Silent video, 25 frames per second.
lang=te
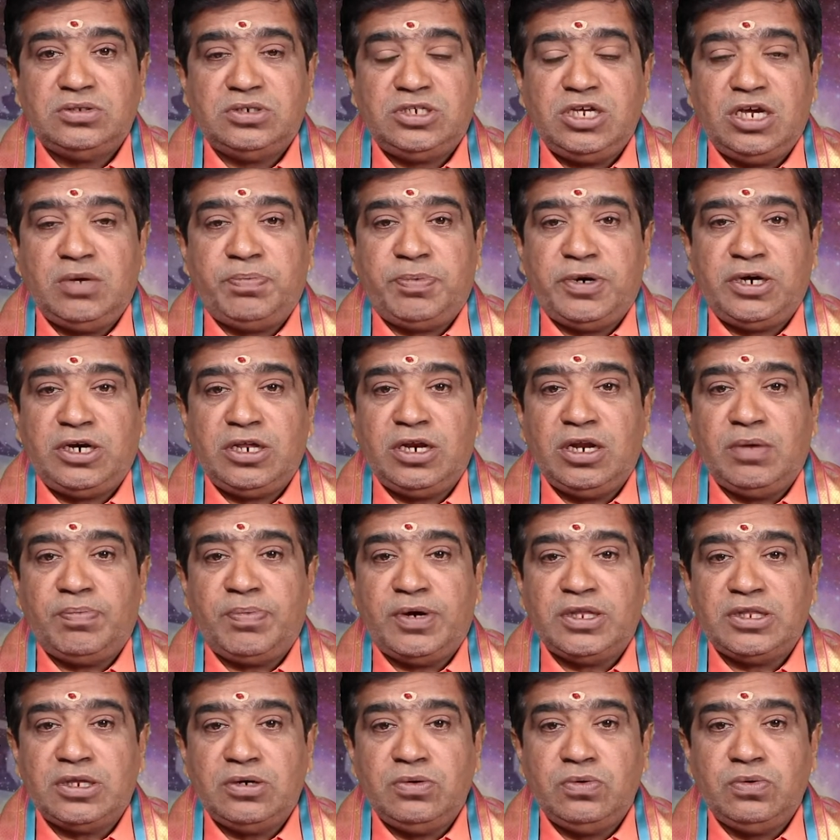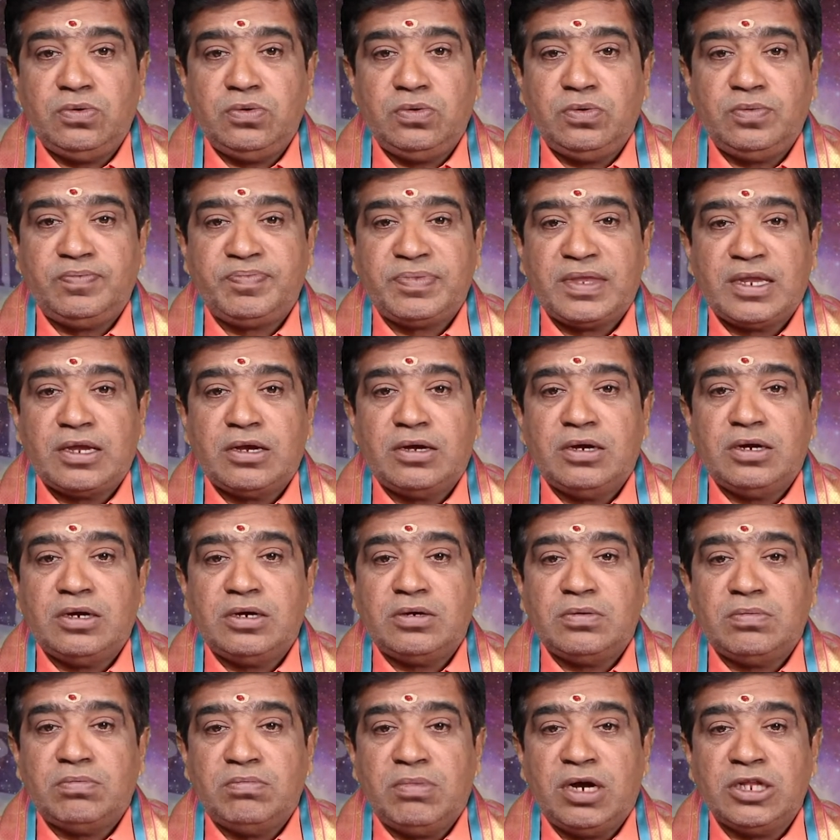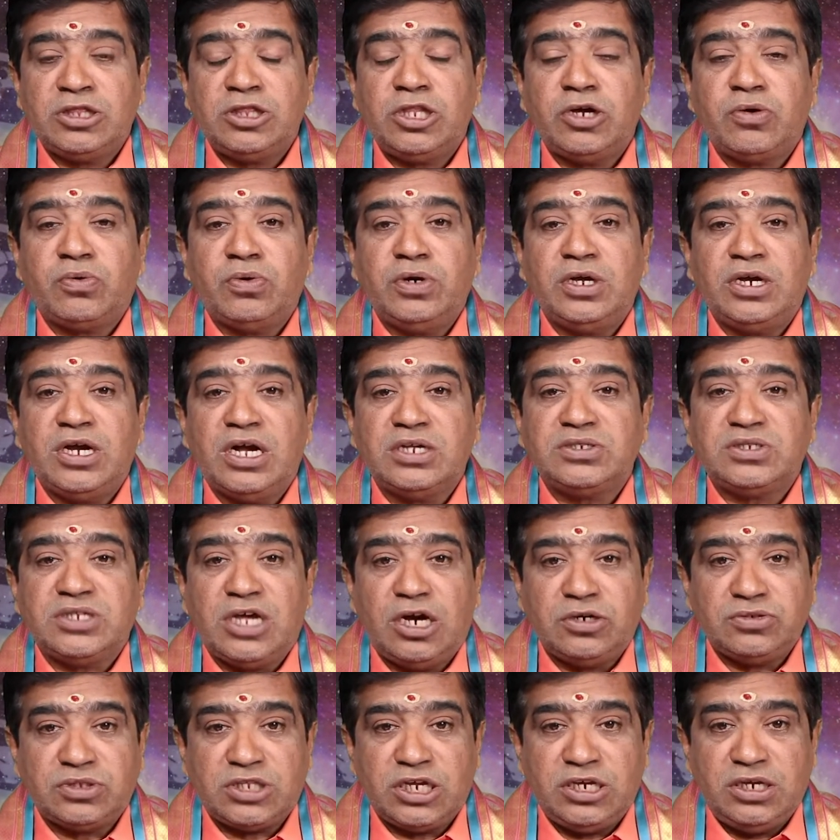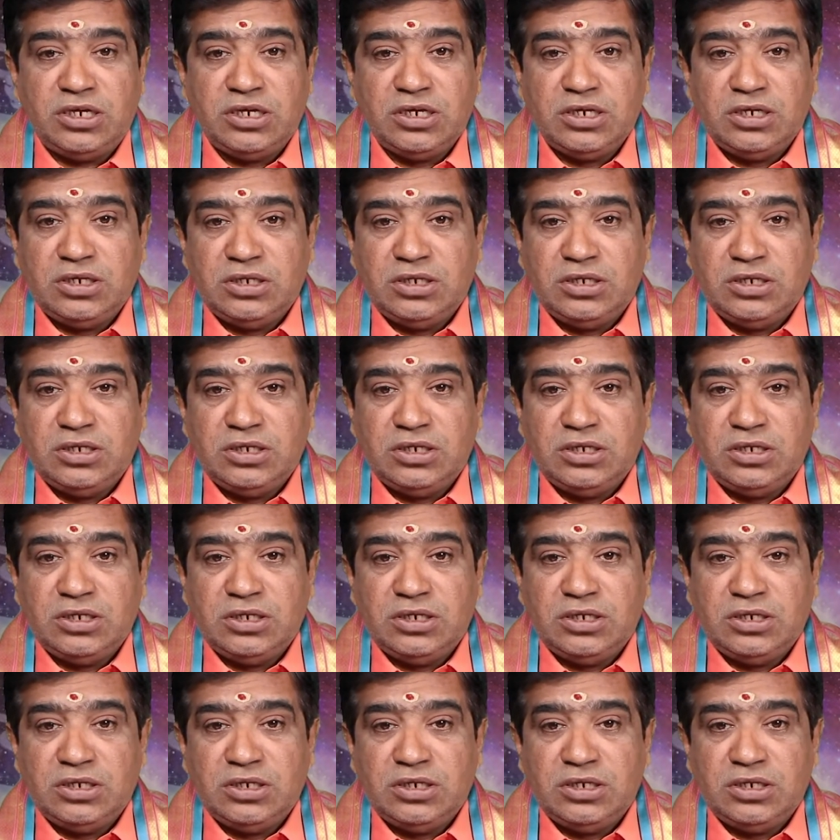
చేపట్టిన పనులు మందకుడిగా సాగుతాయి